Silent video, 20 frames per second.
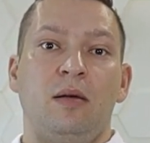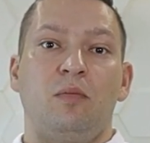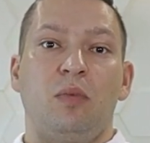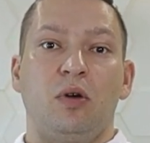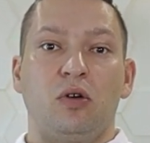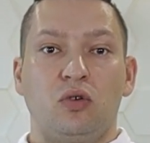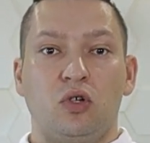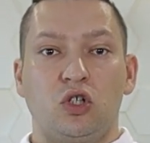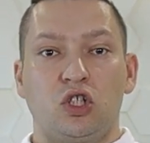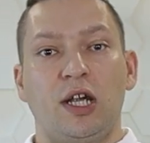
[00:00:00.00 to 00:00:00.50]

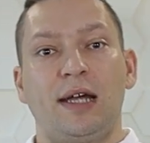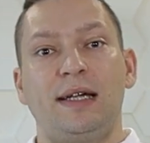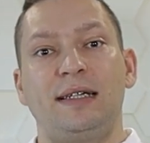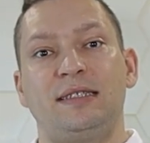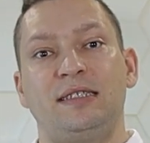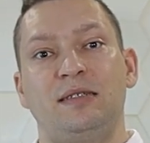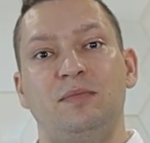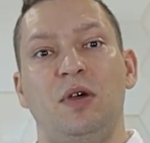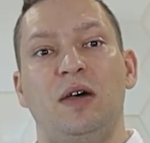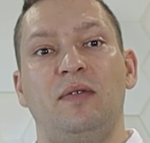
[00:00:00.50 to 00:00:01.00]

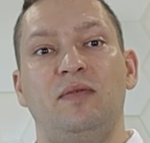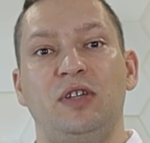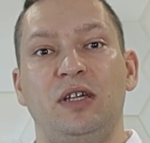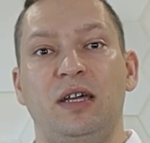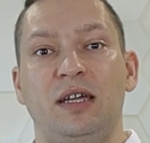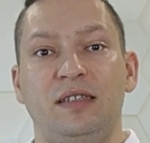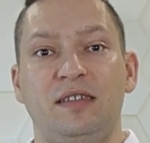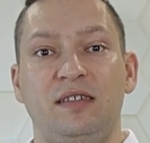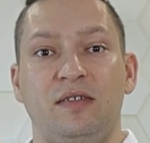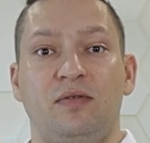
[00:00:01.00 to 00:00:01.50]
погружаешь себя в
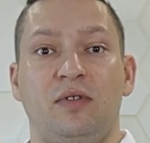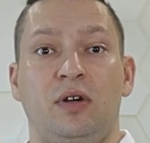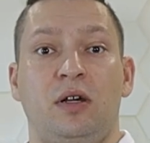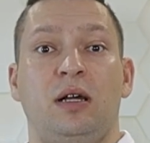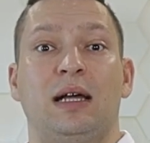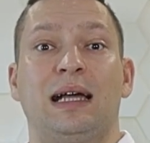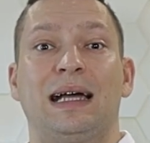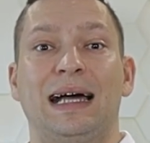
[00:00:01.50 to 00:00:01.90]
негатив